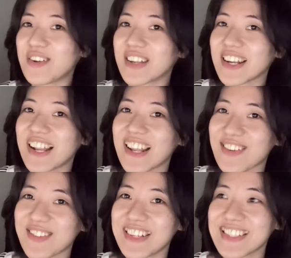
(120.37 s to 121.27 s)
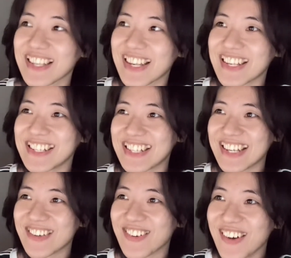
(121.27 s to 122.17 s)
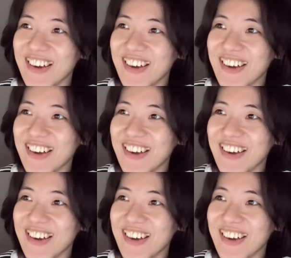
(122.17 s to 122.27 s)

Naglalaro din sila ni Gio